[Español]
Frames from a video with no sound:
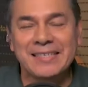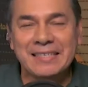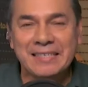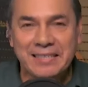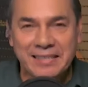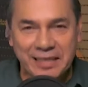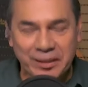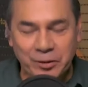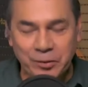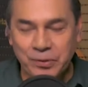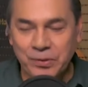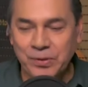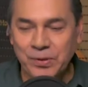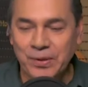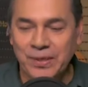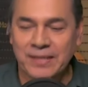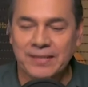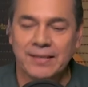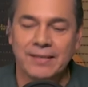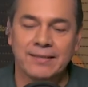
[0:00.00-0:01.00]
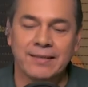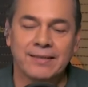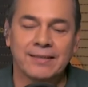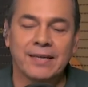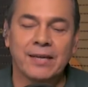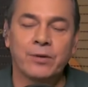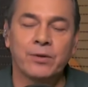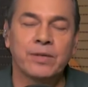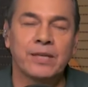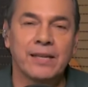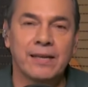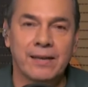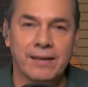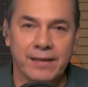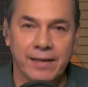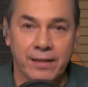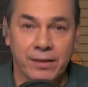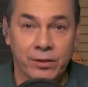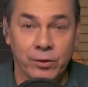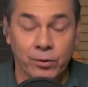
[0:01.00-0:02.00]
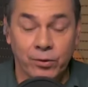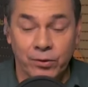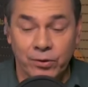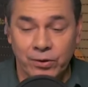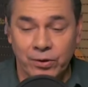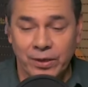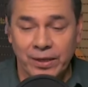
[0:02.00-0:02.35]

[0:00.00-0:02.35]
instituciones aceptaron el reto?